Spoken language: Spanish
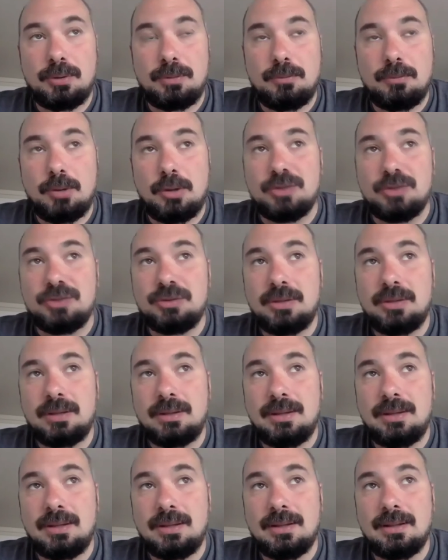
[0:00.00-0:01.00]
vuelos
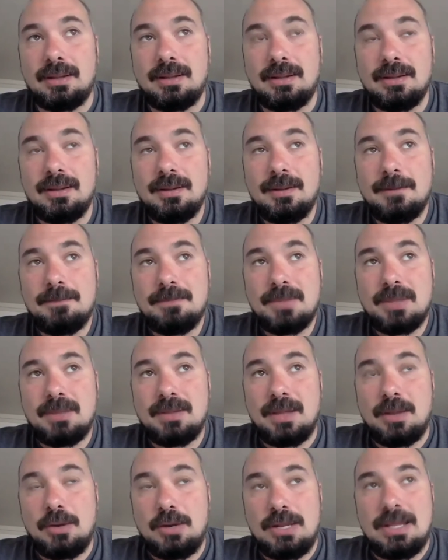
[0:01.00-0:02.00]
este,
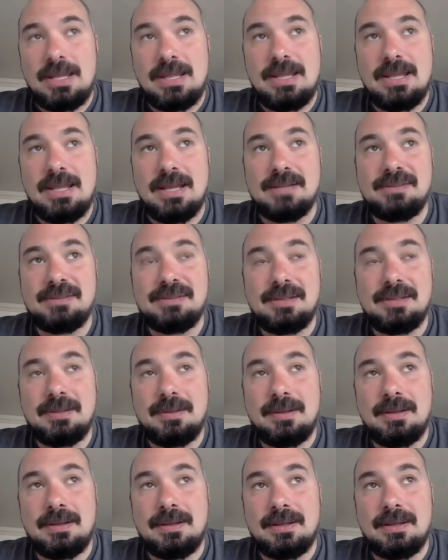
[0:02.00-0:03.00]
de aerolíneas
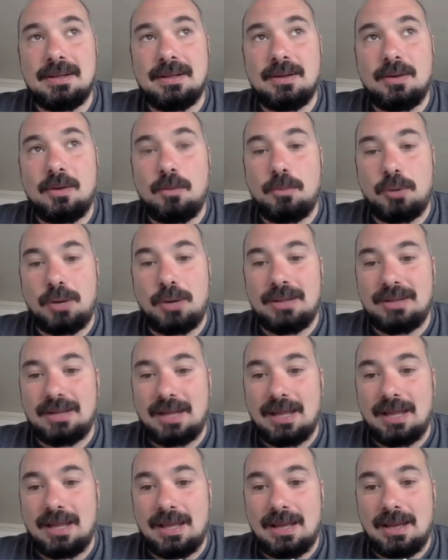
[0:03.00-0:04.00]
eh, o por la
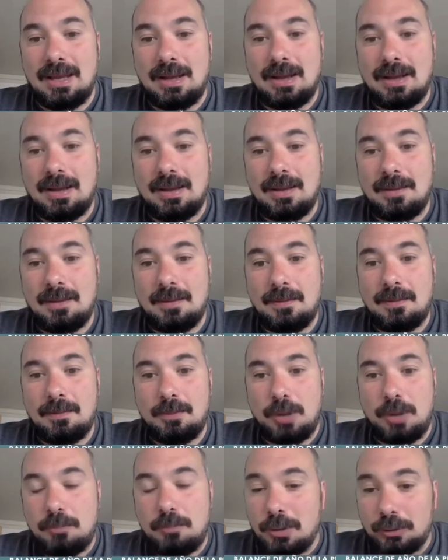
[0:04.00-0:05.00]
entrada
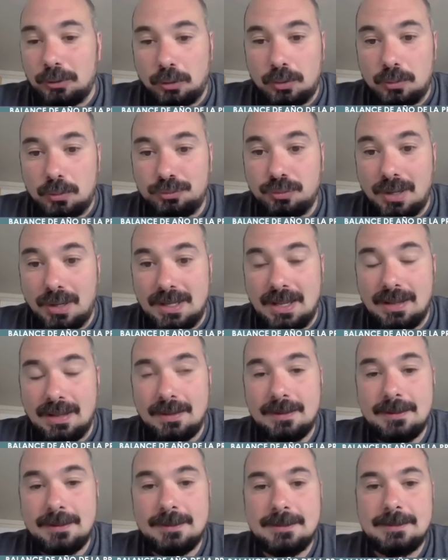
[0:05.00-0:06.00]
por el puerto de
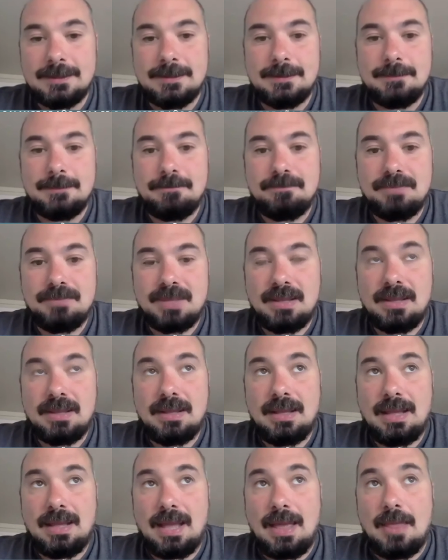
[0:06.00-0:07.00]
Ushuaia.
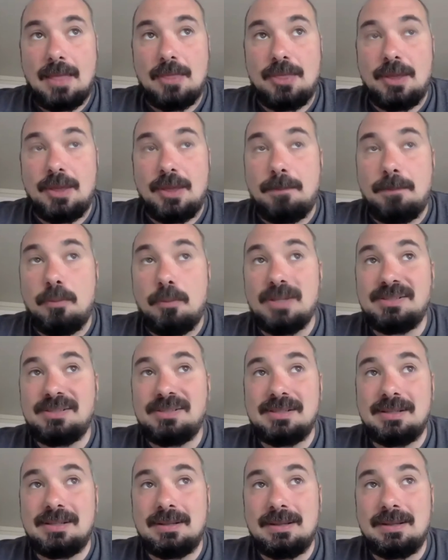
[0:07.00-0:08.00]

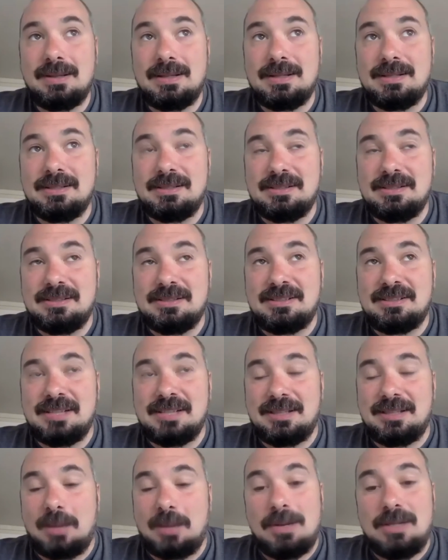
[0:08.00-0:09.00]
Después se
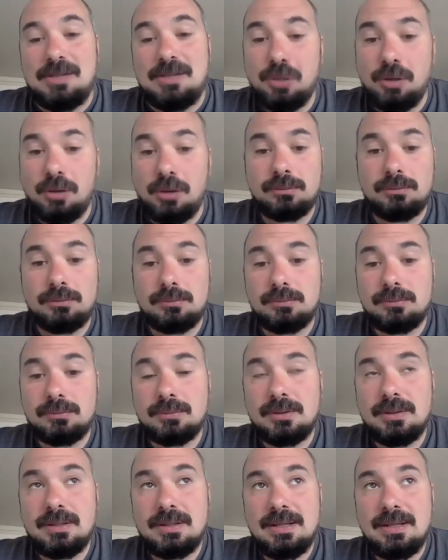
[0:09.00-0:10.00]
estabilizó
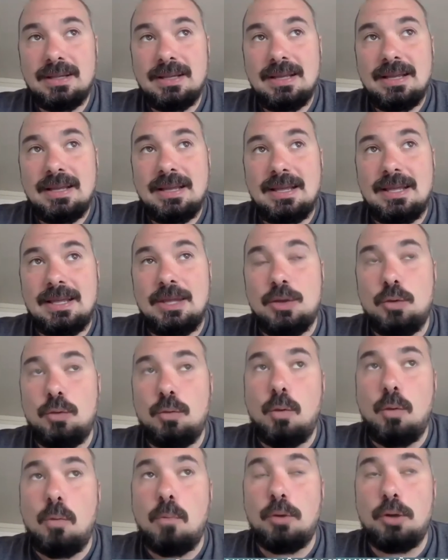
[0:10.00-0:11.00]
y
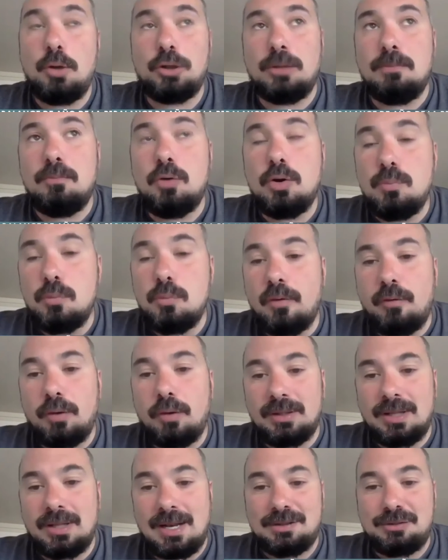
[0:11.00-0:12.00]
hubo un brote muy muy
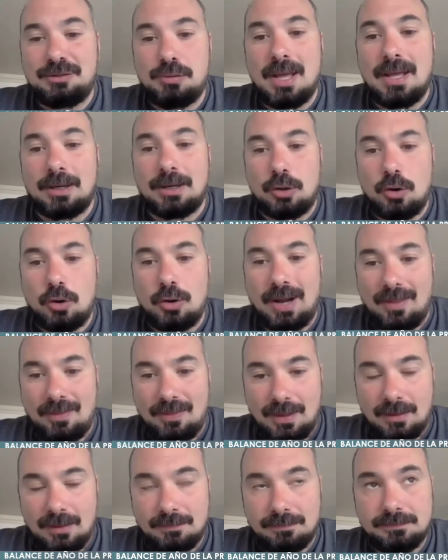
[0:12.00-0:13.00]
fuerte en la ciudad de Río
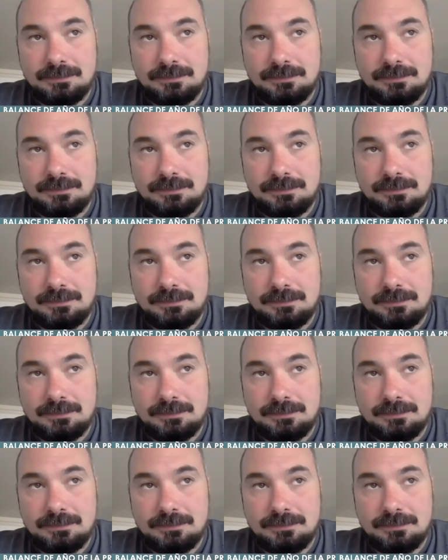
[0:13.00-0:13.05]
Grande.